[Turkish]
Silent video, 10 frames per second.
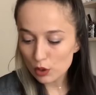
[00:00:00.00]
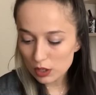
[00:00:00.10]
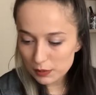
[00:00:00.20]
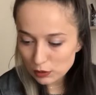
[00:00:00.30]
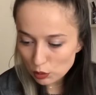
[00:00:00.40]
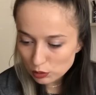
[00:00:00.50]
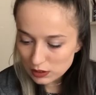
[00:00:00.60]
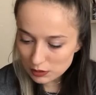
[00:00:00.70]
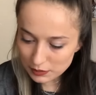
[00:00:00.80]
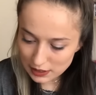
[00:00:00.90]
Böyle bir
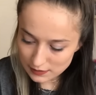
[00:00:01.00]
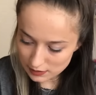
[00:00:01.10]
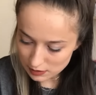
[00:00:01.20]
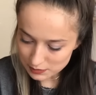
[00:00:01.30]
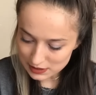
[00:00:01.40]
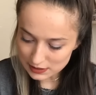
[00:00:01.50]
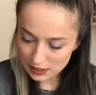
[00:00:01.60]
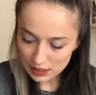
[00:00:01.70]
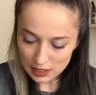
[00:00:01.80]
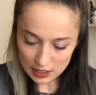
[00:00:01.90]
notlarımı getirdim
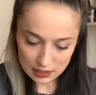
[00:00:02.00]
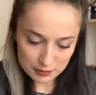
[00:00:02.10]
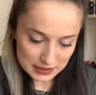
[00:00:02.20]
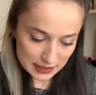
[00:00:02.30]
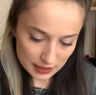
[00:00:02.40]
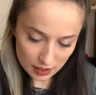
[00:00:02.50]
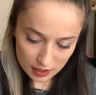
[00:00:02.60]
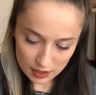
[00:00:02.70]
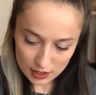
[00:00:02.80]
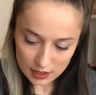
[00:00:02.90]
size. Hani
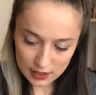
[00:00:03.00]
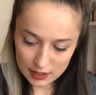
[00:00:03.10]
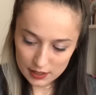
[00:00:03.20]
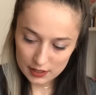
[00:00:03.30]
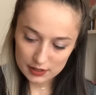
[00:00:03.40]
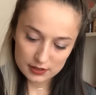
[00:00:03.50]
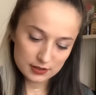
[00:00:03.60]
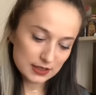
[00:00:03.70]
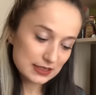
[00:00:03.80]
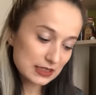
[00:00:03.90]
mesela e,
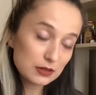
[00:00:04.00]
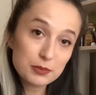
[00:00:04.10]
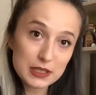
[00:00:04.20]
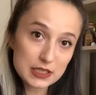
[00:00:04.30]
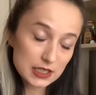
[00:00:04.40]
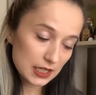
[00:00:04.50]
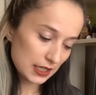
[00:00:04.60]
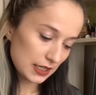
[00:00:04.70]
nasıl bir